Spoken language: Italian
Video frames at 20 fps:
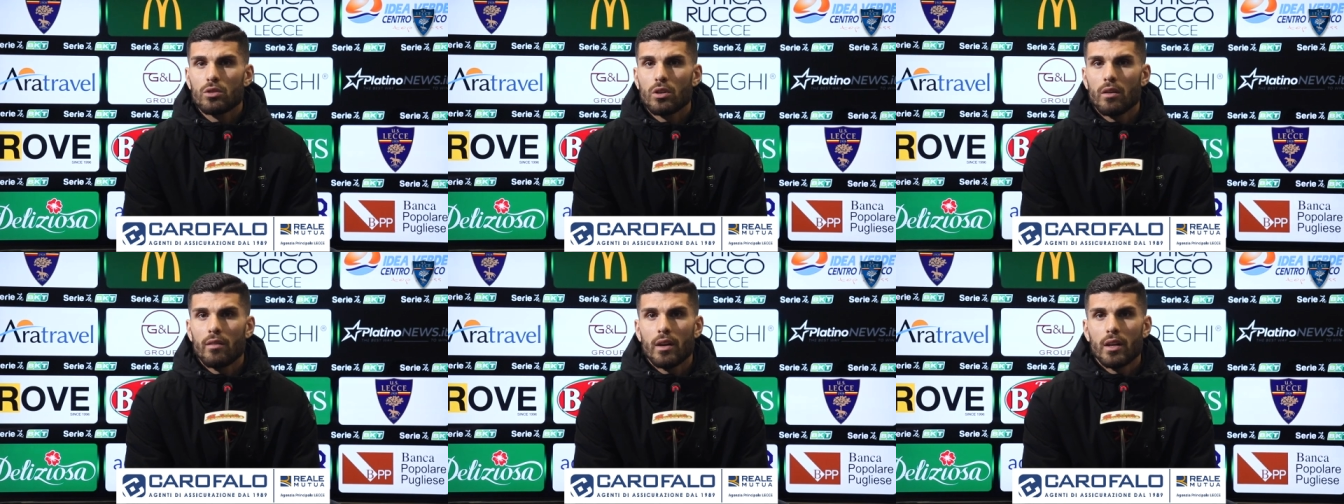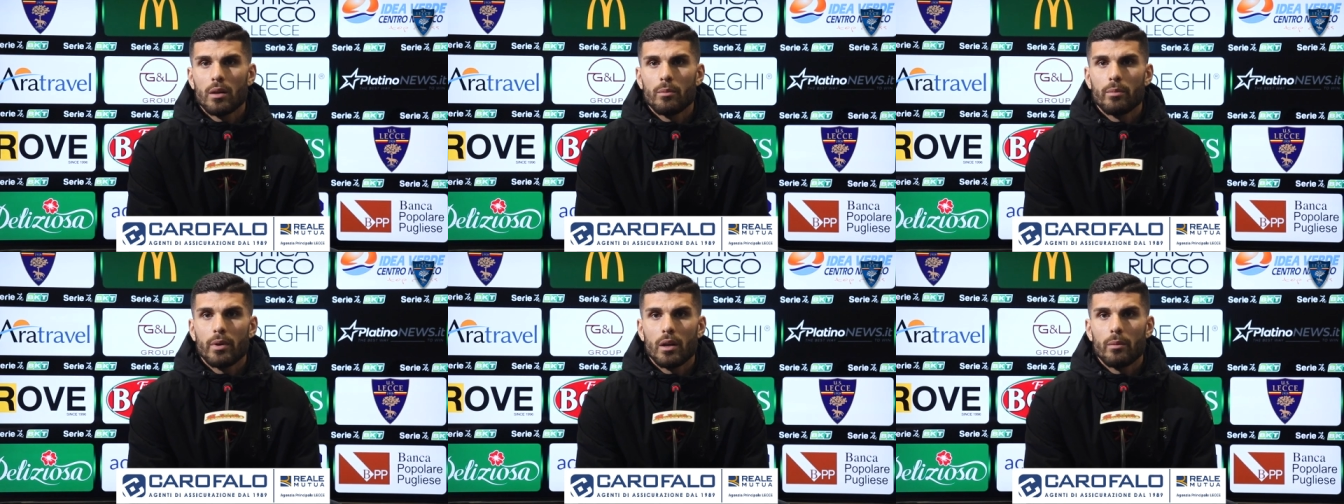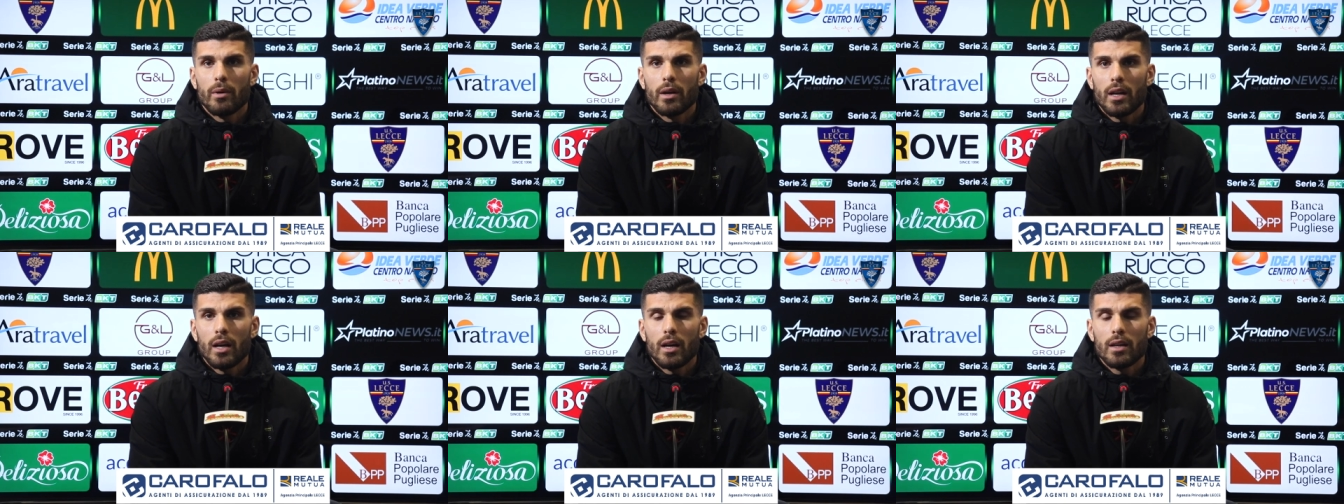trovare
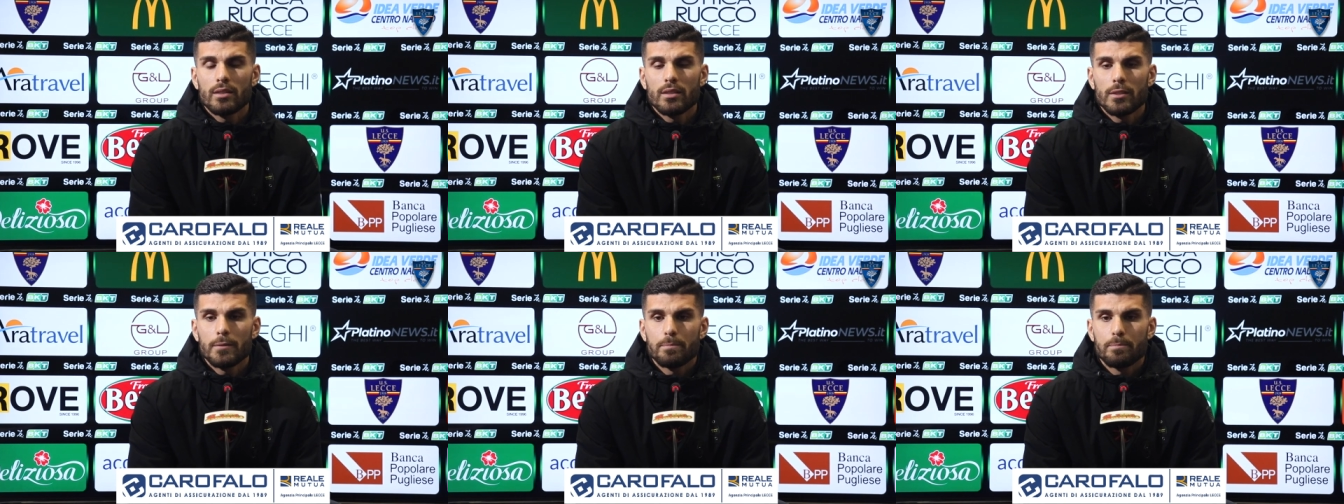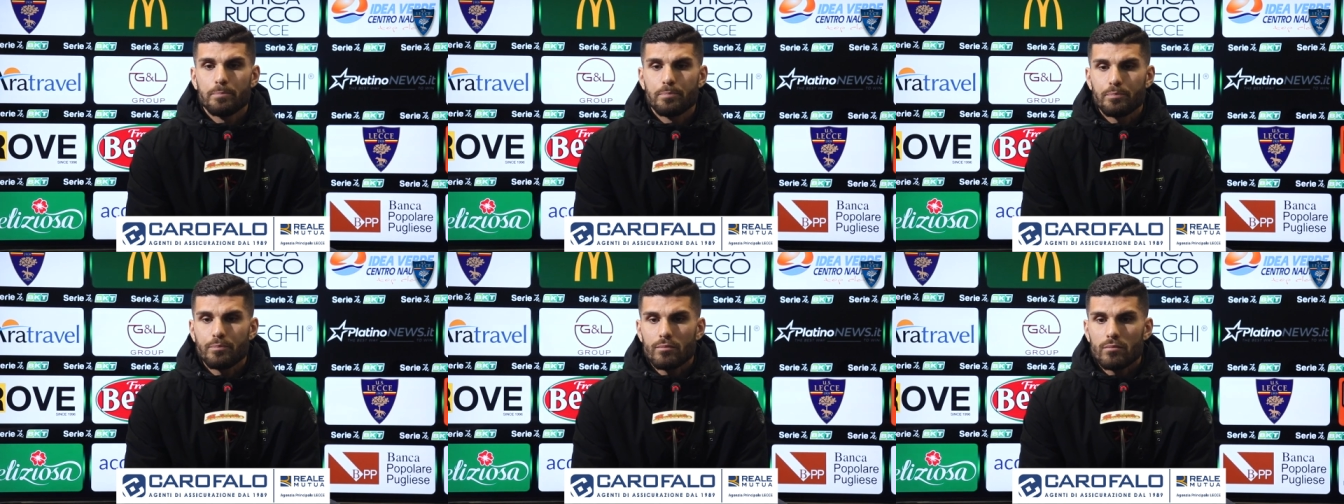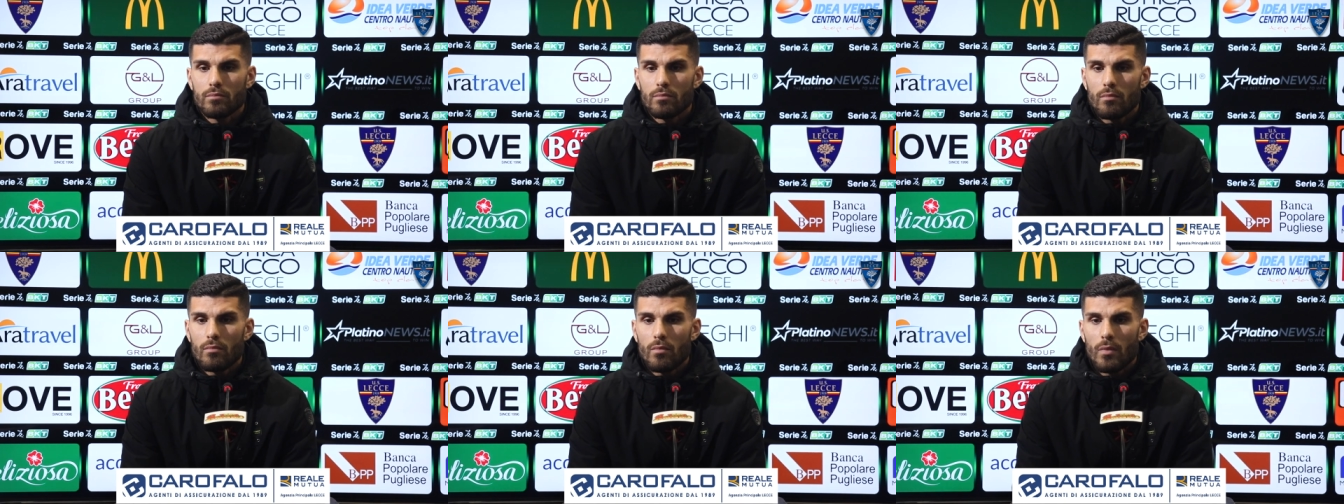impreparati
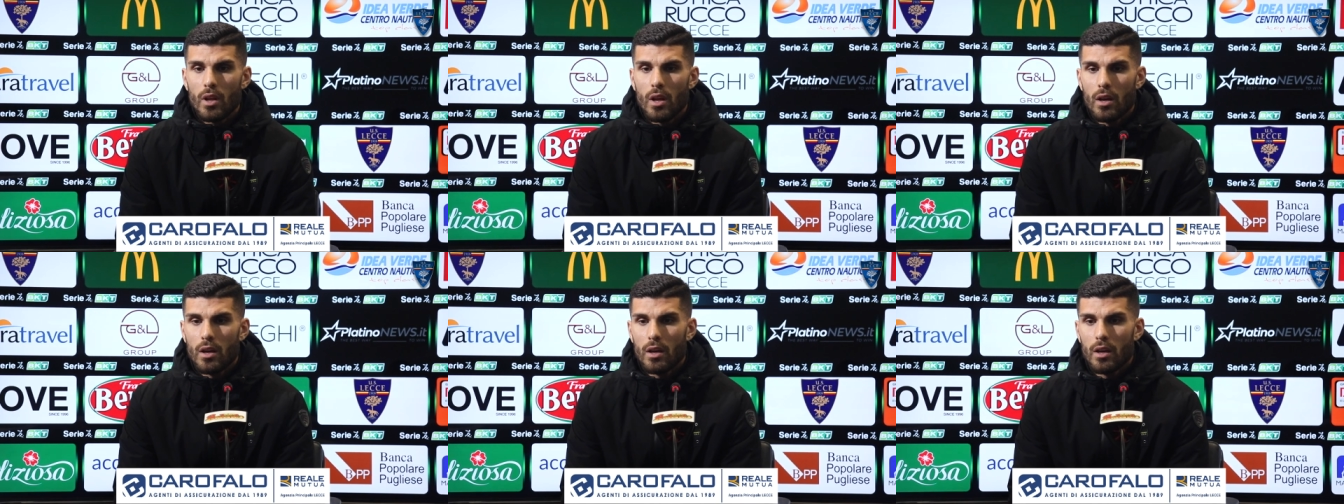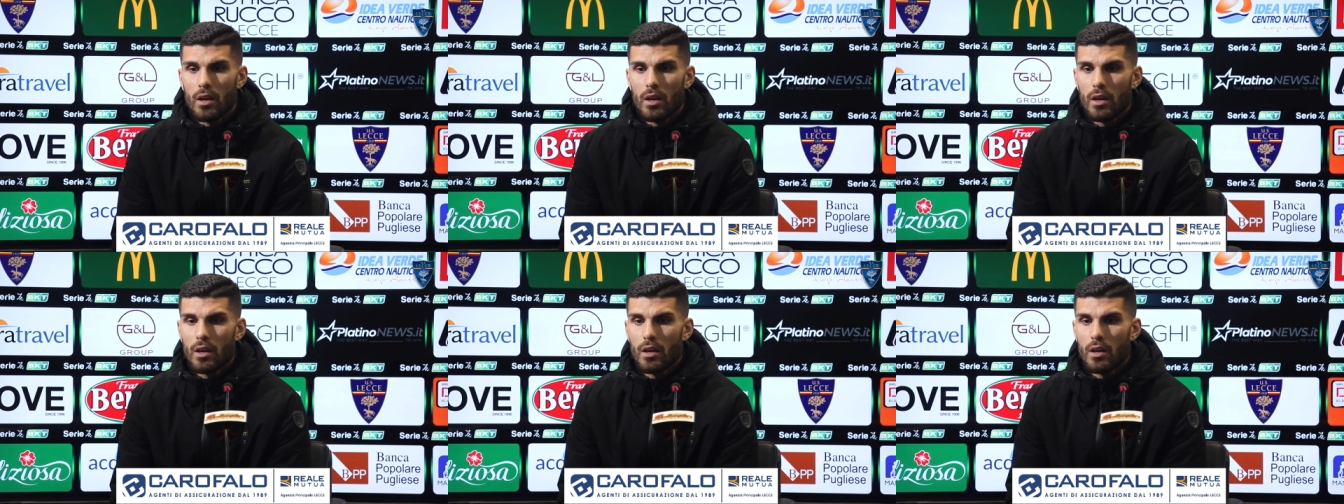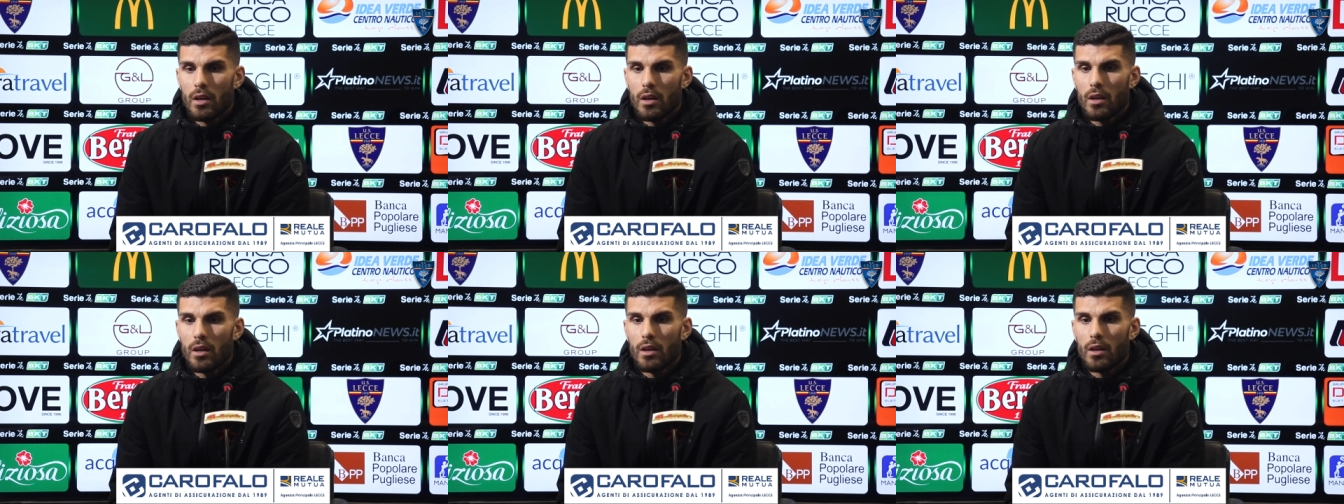
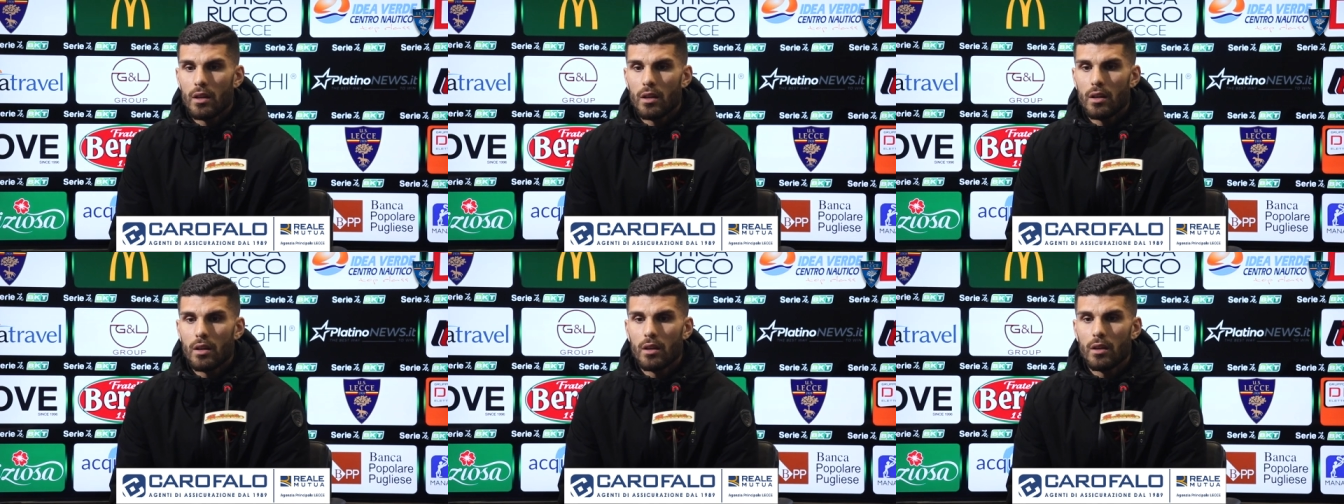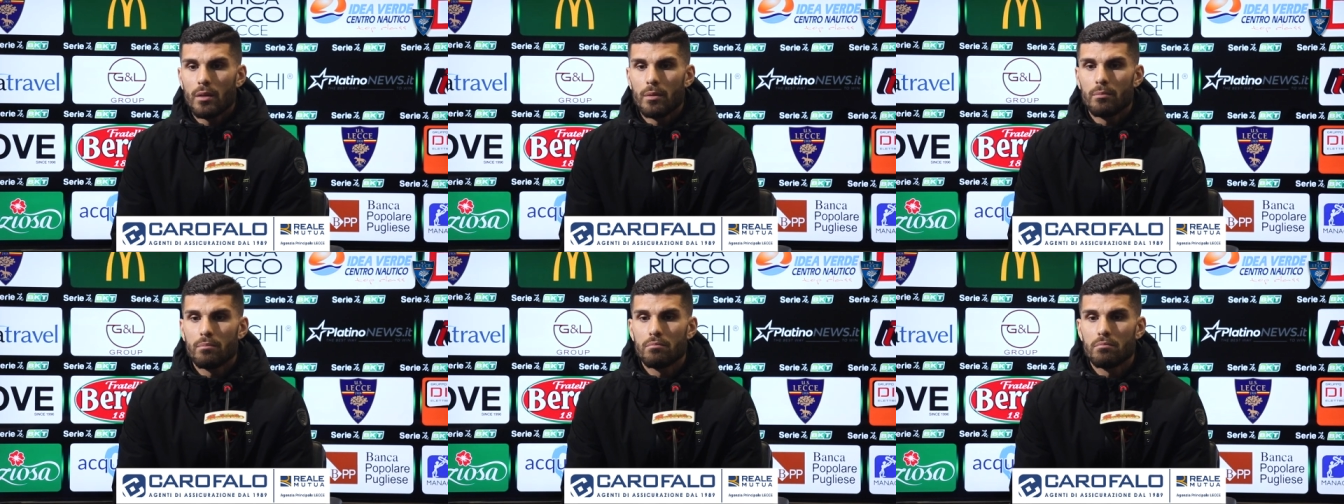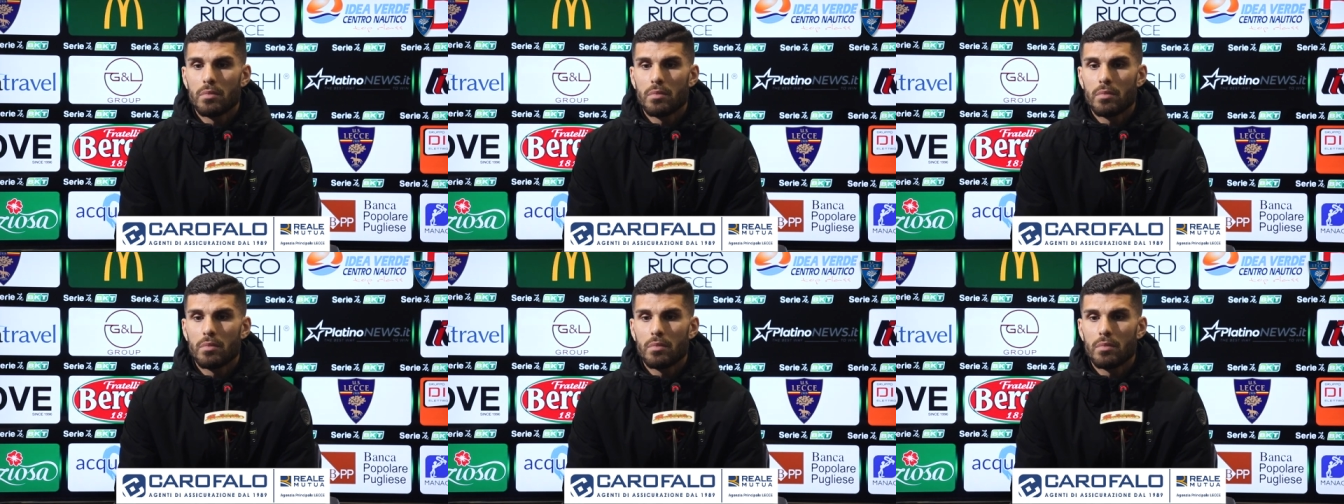e